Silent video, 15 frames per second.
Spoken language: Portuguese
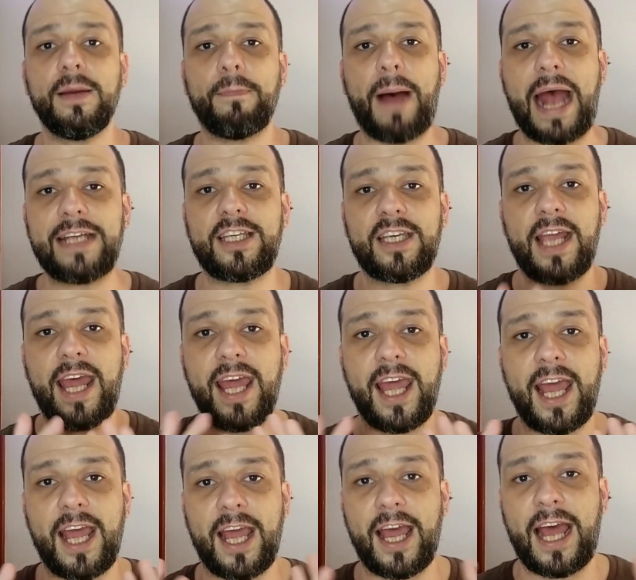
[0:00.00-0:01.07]
Mas
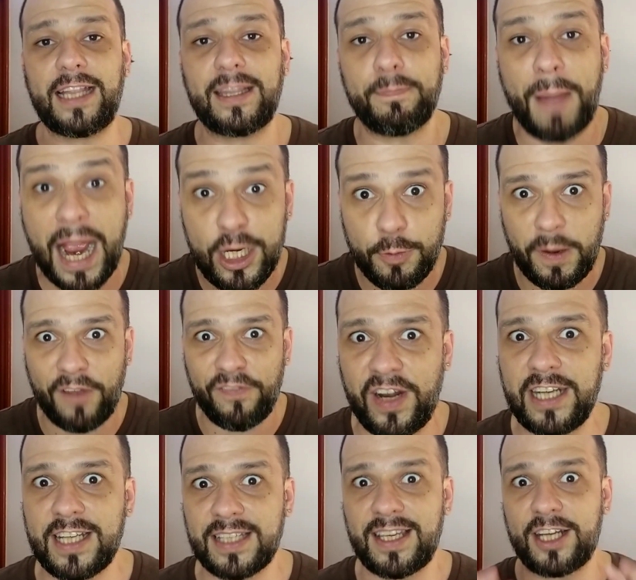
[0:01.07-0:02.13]
é, mais
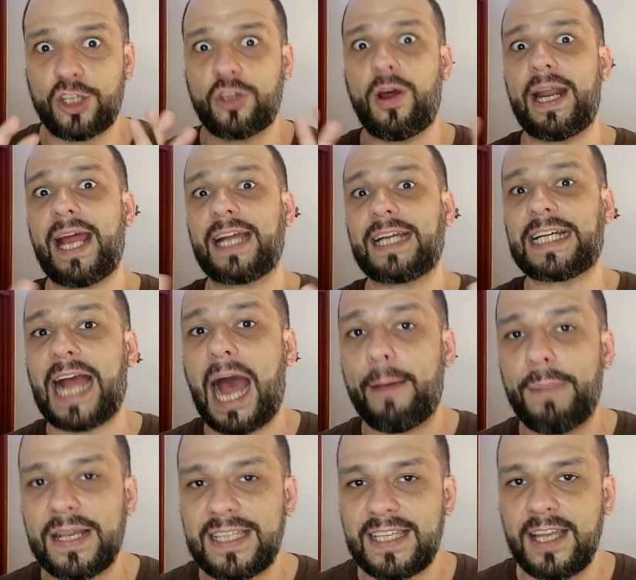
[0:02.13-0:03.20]
frente essa história
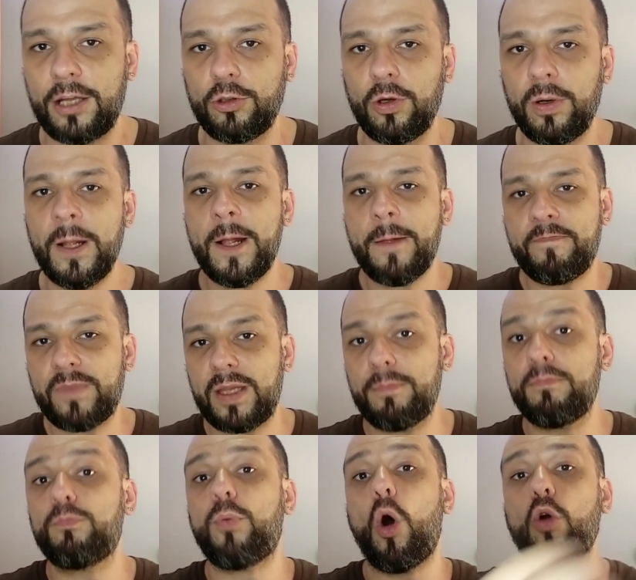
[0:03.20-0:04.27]
acaba sendo
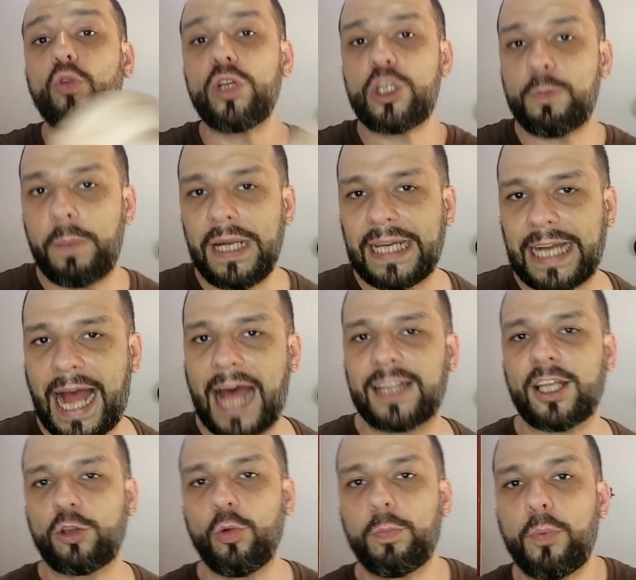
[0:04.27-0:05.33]
um pouco
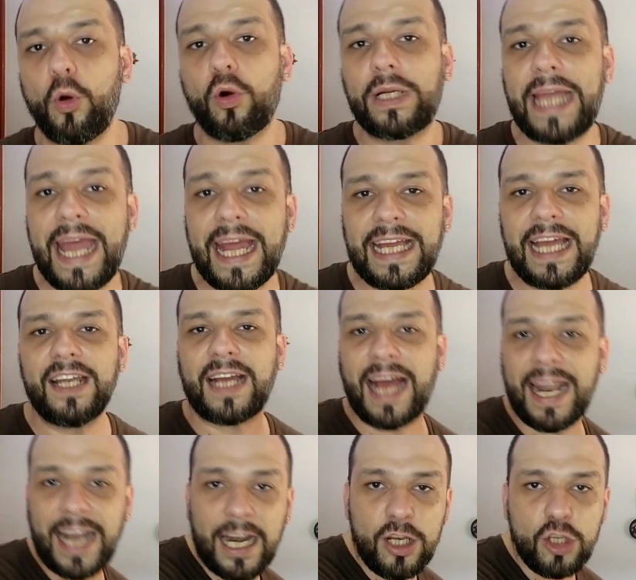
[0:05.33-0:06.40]
explicada do porquê que ele
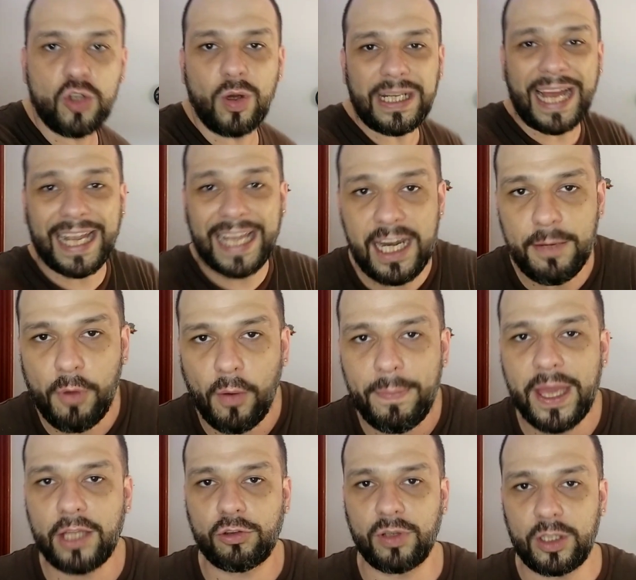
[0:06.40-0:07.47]
canalizou naquele
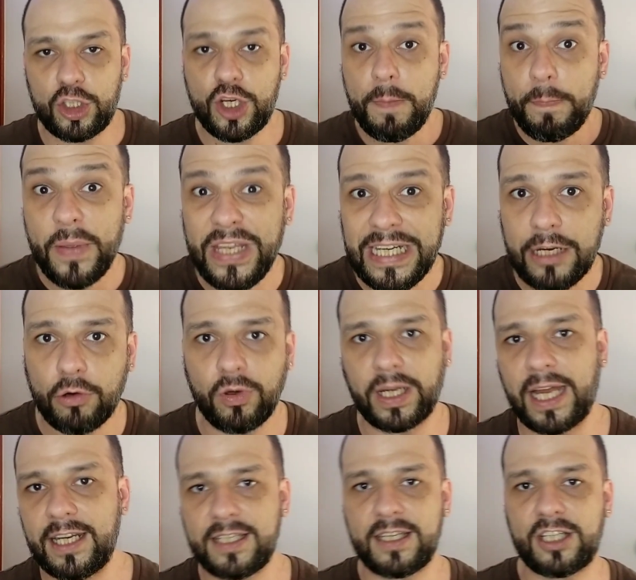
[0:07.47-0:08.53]
momento de perigo
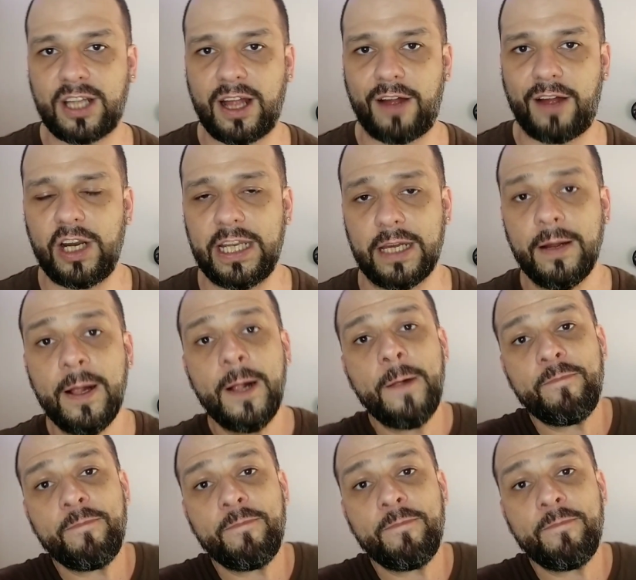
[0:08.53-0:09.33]
que eles estavam ali.